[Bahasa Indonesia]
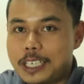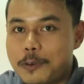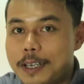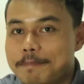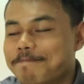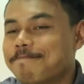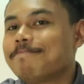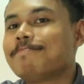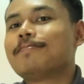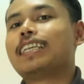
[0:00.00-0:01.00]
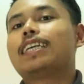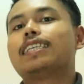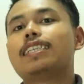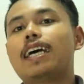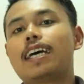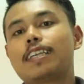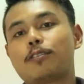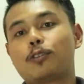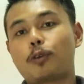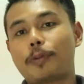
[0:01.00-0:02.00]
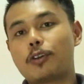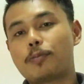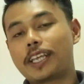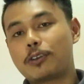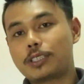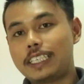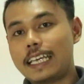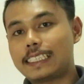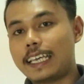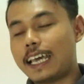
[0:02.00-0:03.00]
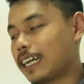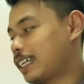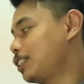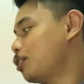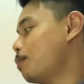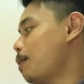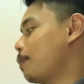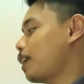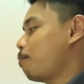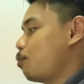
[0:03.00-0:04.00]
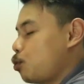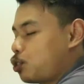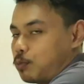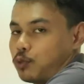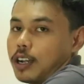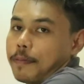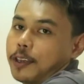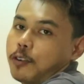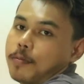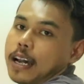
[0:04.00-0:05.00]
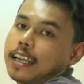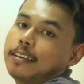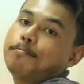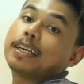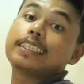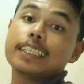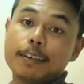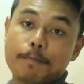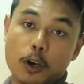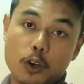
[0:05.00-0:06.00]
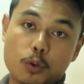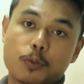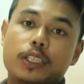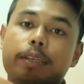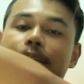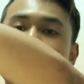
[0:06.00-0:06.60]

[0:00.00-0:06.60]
jawab. Dan untuk minggu berikutnya saya akan coba mereview sebuah minuman masih di produk multi